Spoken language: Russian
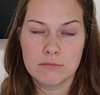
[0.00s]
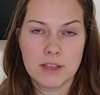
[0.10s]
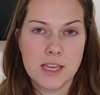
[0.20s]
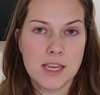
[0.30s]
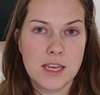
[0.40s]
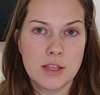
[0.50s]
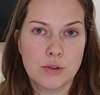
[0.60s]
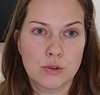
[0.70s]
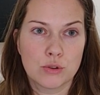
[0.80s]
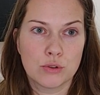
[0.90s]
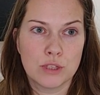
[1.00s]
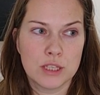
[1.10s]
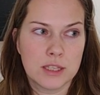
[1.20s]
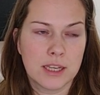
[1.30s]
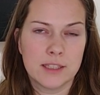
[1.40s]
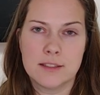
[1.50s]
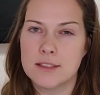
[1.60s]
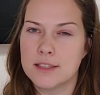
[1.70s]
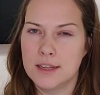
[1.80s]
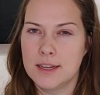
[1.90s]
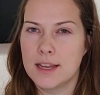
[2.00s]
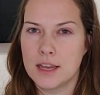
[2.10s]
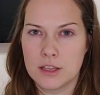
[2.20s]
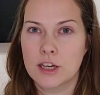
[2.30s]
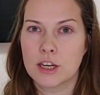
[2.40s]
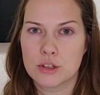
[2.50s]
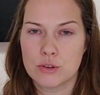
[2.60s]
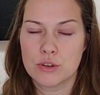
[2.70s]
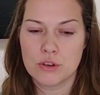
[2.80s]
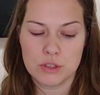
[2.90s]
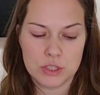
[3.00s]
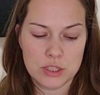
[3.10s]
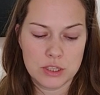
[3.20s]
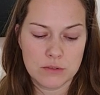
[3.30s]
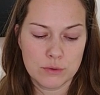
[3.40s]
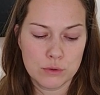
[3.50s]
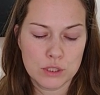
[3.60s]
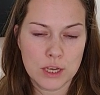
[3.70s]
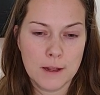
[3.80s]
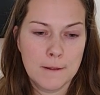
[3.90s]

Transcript: И то, что если какие-то сильные, они хорошо от нее отстирываются.